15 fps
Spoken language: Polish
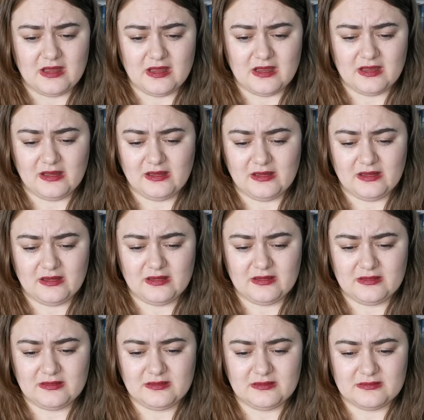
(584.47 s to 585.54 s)
A
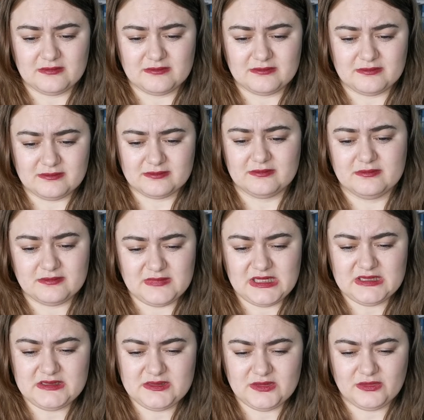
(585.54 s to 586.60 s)

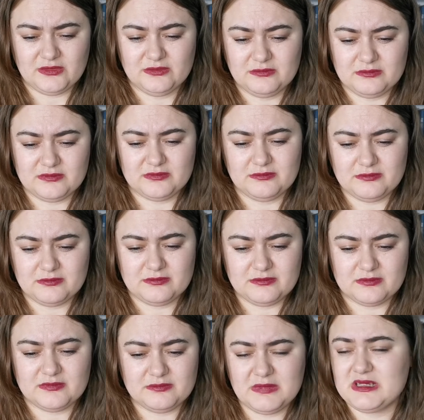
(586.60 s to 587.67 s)
jest to
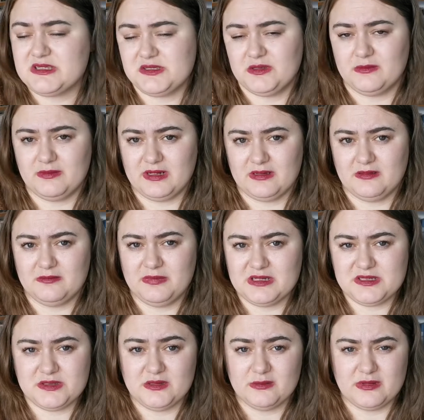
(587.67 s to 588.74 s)
bardzo dobra,
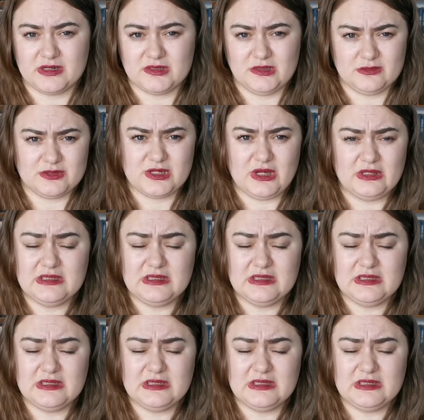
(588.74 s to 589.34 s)
bardzo dobra książka.